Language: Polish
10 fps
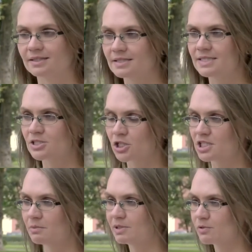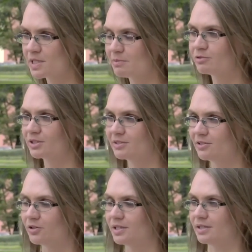edycja trzecia ma tą samą
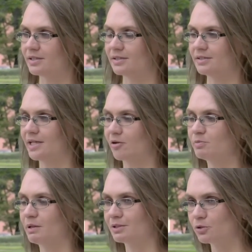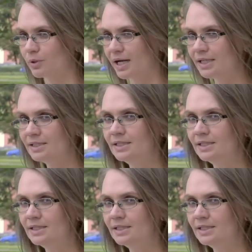technologię, jaką miała druga.